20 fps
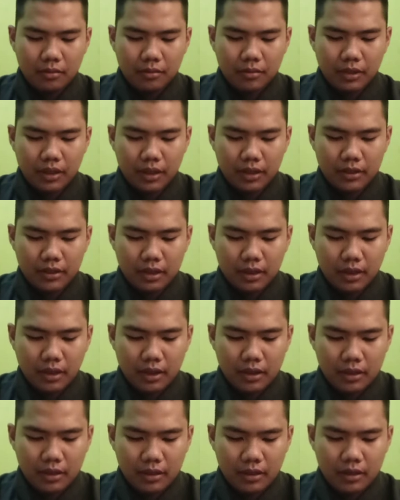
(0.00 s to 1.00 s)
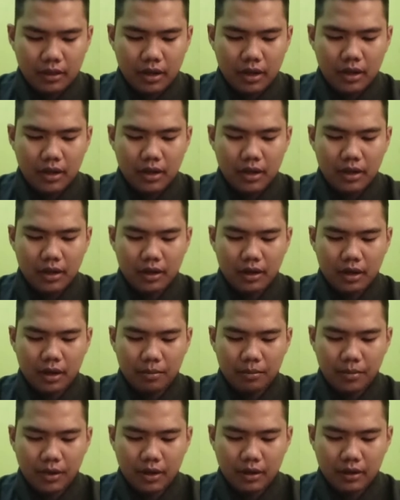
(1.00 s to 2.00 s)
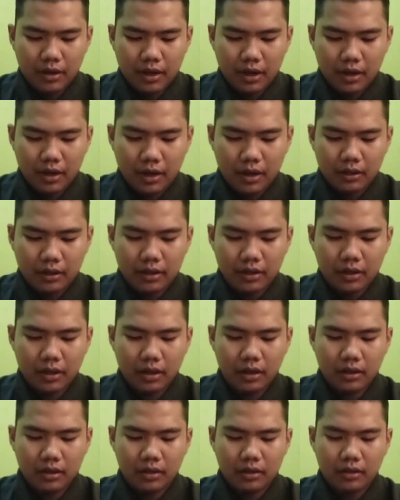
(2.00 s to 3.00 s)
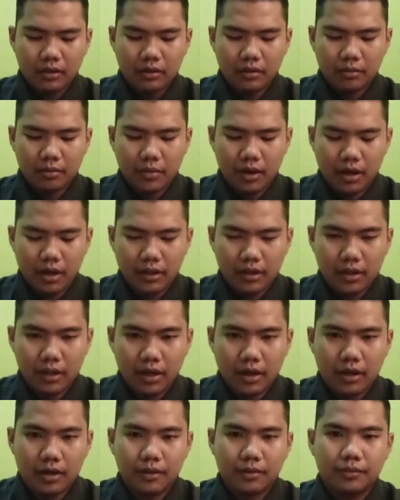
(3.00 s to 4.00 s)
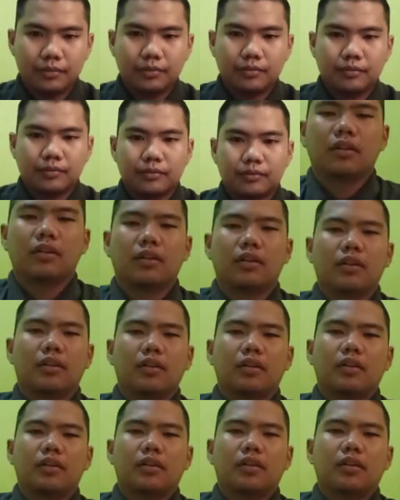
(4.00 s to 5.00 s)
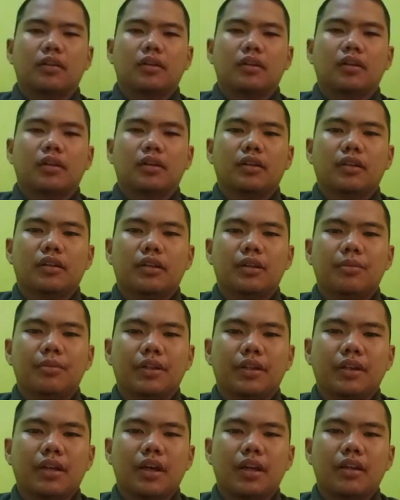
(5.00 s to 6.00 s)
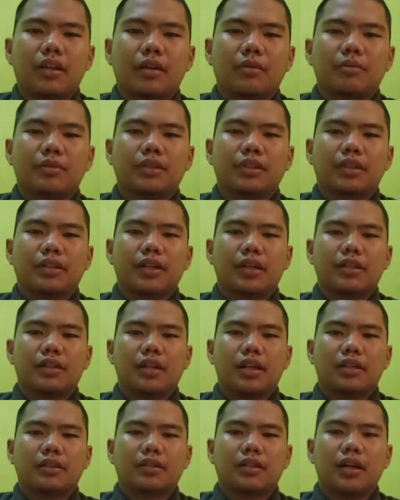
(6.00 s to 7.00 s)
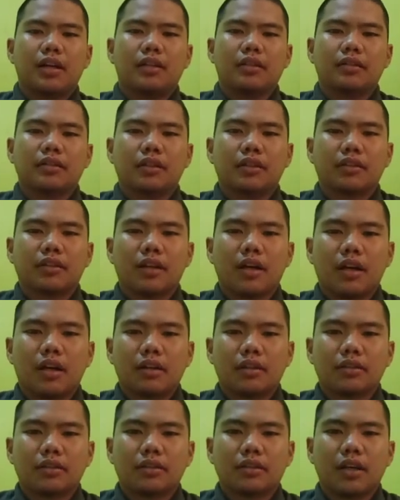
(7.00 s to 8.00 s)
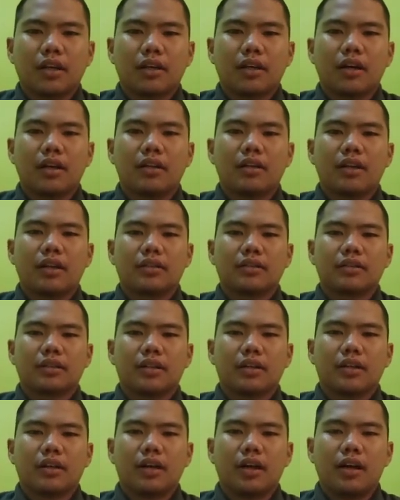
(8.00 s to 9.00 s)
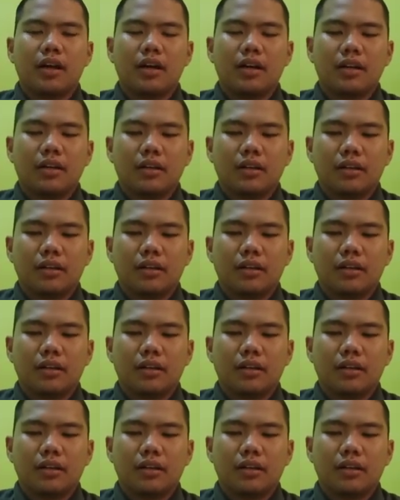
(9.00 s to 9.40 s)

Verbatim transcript: merasakan dada yang lapang dan hati yang bahagia. E, demikian yang bisa saya jelaskan tentang zakat dan sedekah